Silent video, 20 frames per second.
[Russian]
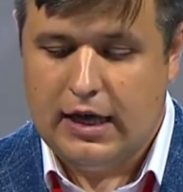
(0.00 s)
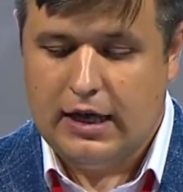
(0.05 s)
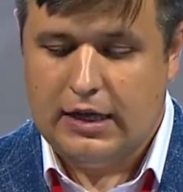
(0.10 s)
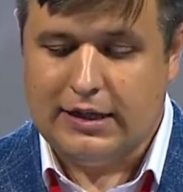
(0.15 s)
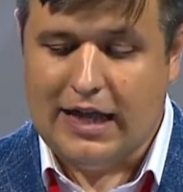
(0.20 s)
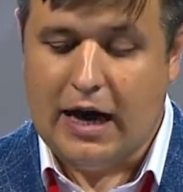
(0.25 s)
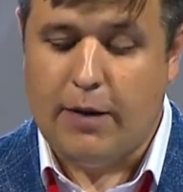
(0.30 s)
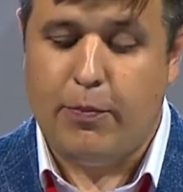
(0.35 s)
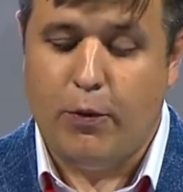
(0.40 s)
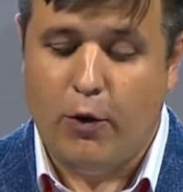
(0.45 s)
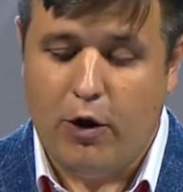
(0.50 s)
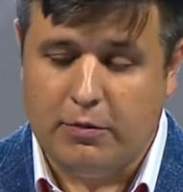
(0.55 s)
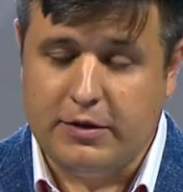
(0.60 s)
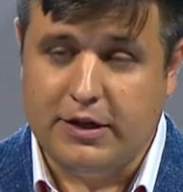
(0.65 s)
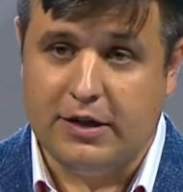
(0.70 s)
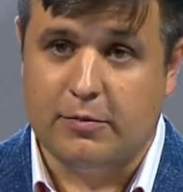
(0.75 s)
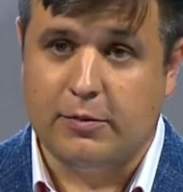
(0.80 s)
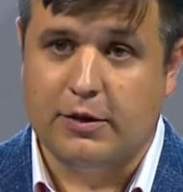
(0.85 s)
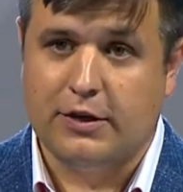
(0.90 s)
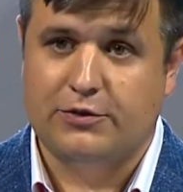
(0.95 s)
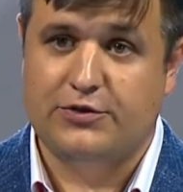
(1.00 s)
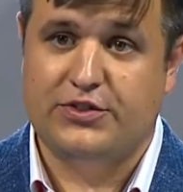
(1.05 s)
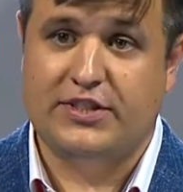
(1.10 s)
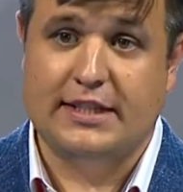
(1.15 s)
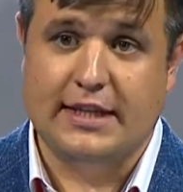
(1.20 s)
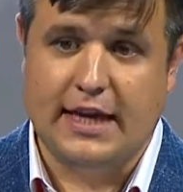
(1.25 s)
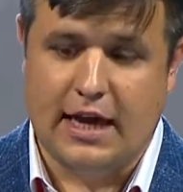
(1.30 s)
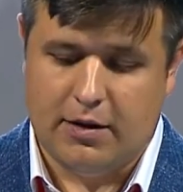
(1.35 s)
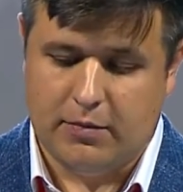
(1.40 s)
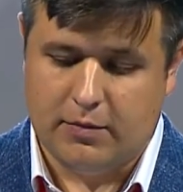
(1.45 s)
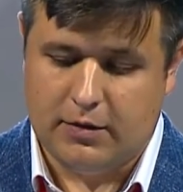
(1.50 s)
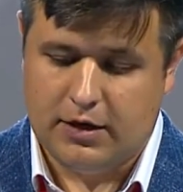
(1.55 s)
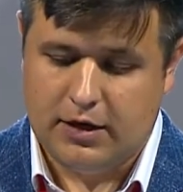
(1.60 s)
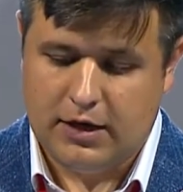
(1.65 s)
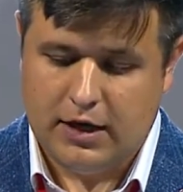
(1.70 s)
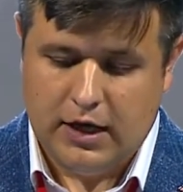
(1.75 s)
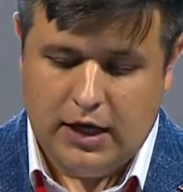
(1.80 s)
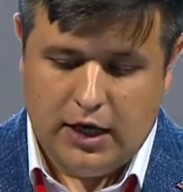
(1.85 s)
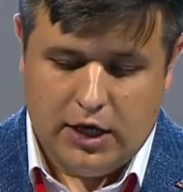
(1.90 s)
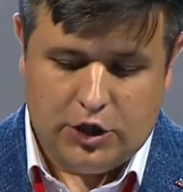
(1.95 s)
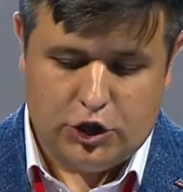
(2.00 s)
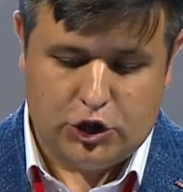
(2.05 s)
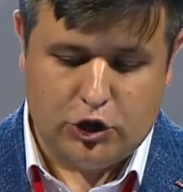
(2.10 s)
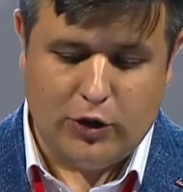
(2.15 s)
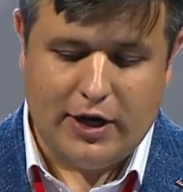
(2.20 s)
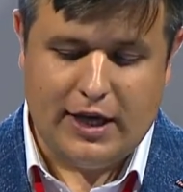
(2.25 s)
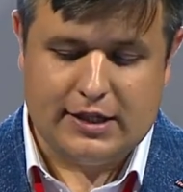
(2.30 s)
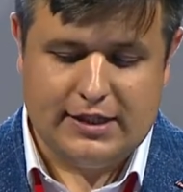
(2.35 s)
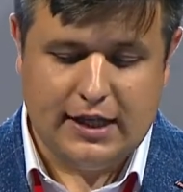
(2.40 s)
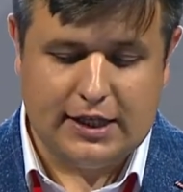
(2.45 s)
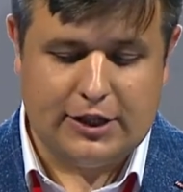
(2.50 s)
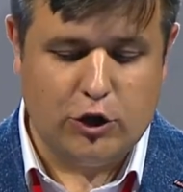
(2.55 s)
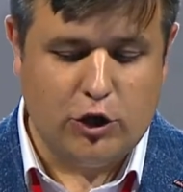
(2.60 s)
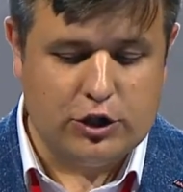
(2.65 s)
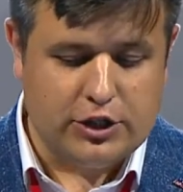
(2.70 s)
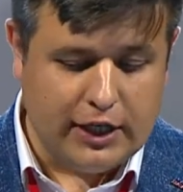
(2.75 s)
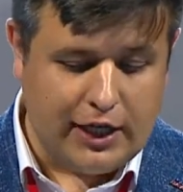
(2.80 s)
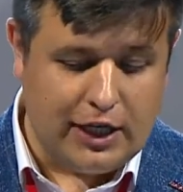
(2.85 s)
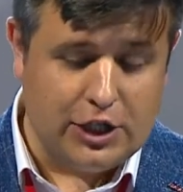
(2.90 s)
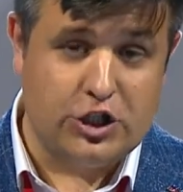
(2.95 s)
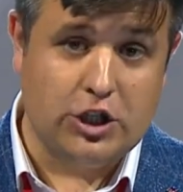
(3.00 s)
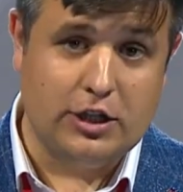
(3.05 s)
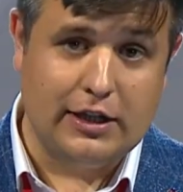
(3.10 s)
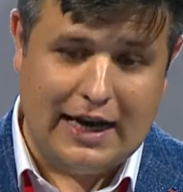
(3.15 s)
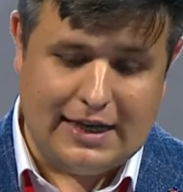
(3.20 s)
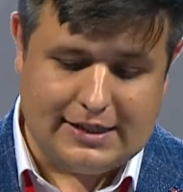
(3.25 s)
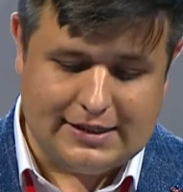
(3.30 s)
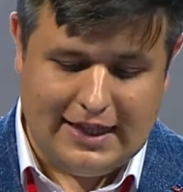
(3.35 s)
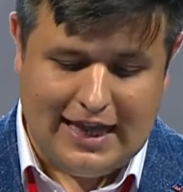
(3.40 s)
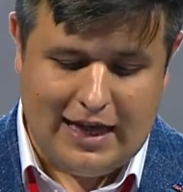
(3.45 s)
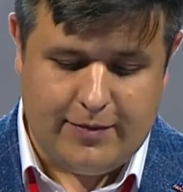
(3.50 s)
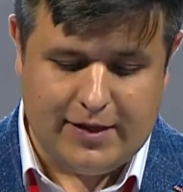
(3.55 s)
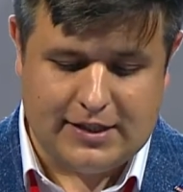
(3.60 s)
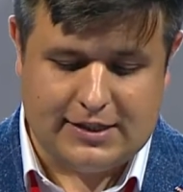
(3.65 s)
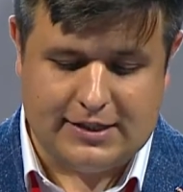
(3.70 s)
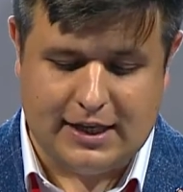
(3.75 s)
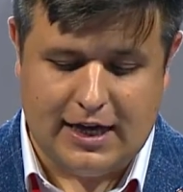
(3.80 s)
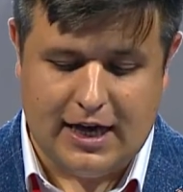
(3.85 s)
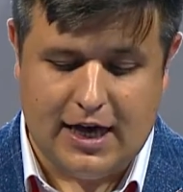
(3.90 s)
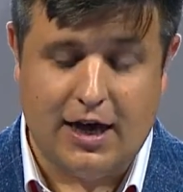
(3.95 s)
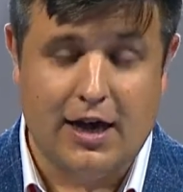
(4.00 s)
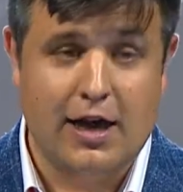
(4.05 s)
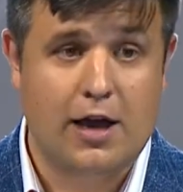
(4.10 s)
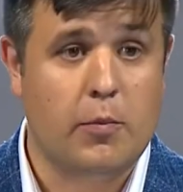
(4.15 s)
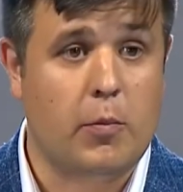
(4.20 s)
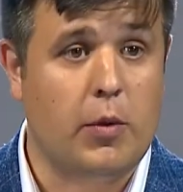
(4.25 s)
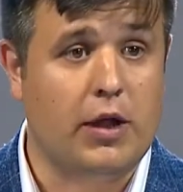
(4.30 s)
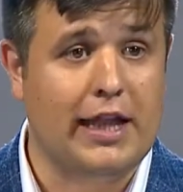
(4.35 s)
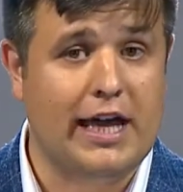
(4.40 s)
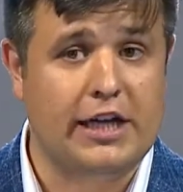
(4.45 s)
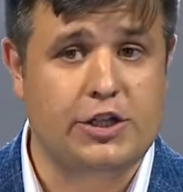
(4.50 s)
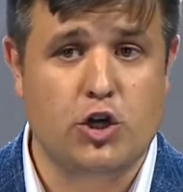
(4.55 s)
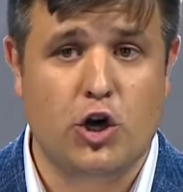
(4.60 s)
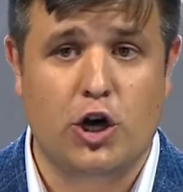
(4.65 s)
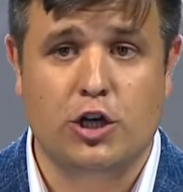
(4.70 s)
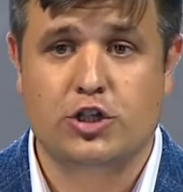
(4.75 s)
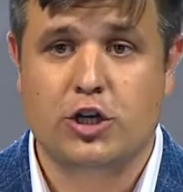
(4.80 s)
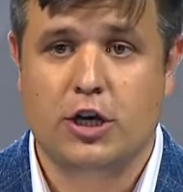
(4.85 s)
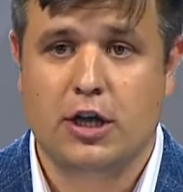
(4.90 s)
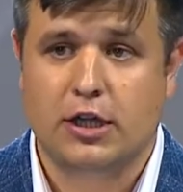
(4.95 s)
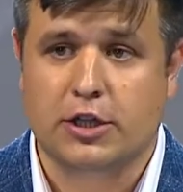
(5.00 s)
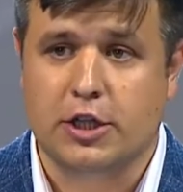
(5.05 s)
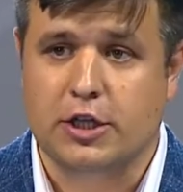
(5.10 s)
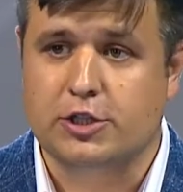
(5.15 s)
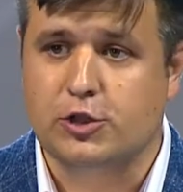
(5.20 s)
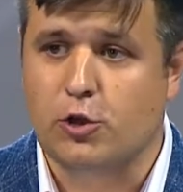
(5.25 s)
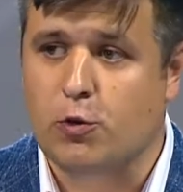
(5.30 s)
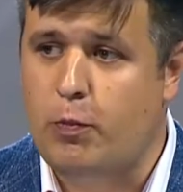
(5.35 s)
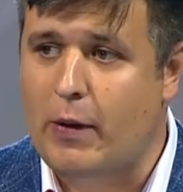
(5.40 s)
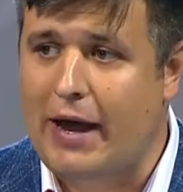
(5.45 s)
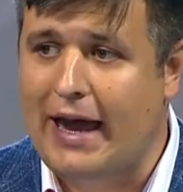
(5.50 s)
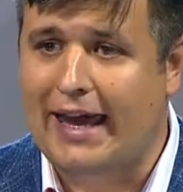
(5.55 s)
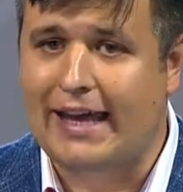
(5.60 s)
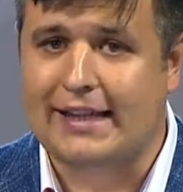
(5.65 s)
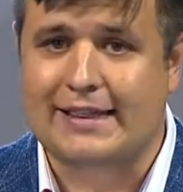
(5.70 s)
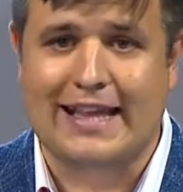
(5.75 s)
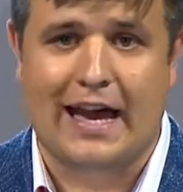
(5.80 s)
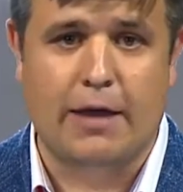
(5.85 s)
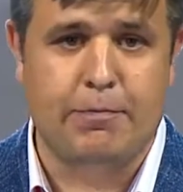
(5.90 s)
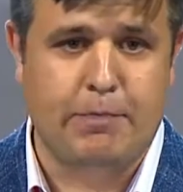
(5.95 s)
Напомним всем, что если кто-то решил расслабиться, молодежь наступает на